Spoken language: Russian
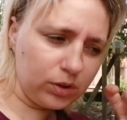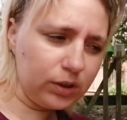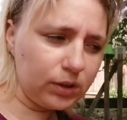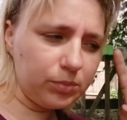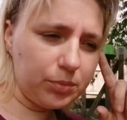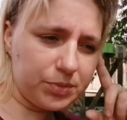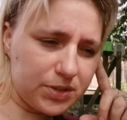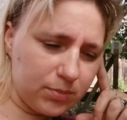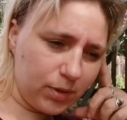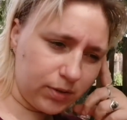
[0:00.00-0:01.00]
И она мне
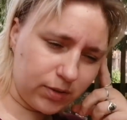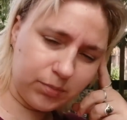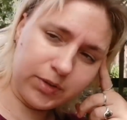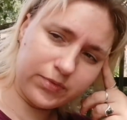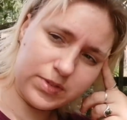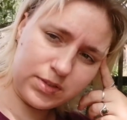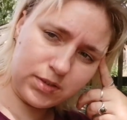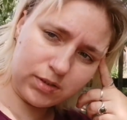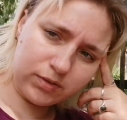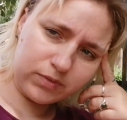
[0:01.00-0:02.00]
поснимала, там она в
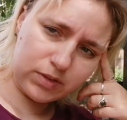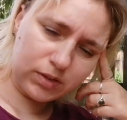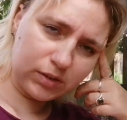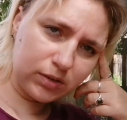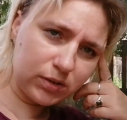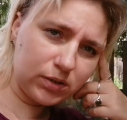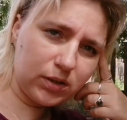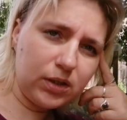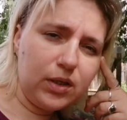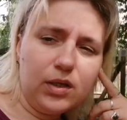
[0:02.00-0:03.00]
церковь
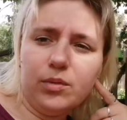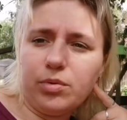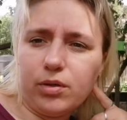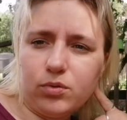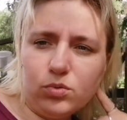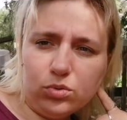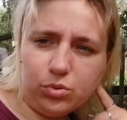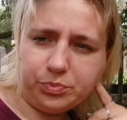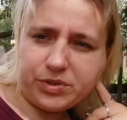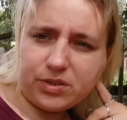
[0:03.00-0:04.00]
заходила,
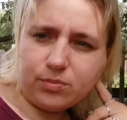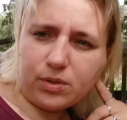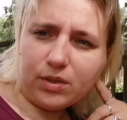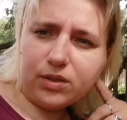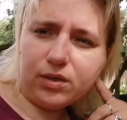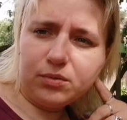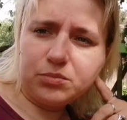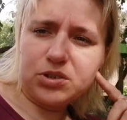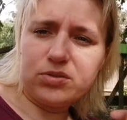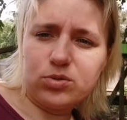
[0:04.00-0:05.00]
природу поснимала. Я
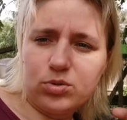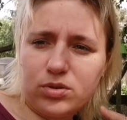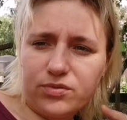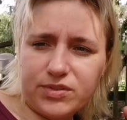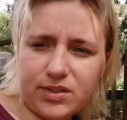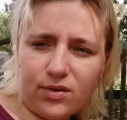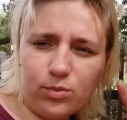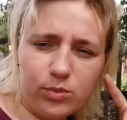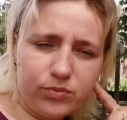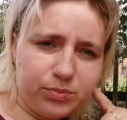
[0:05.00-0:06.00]
вам сейчас все это
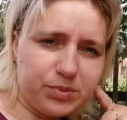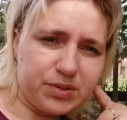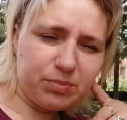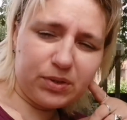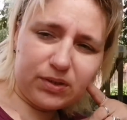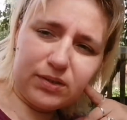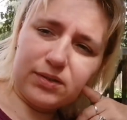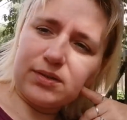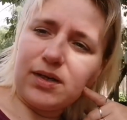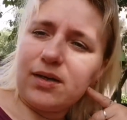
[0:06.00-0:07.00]
вставлю, вы
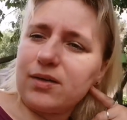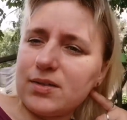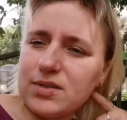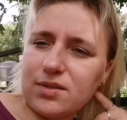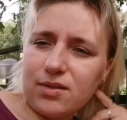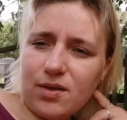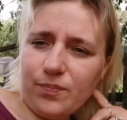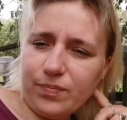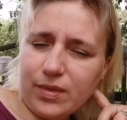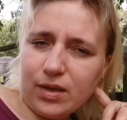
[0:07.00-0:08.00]
посмотрите, какая
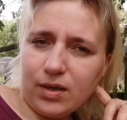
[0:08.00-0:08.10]
красота.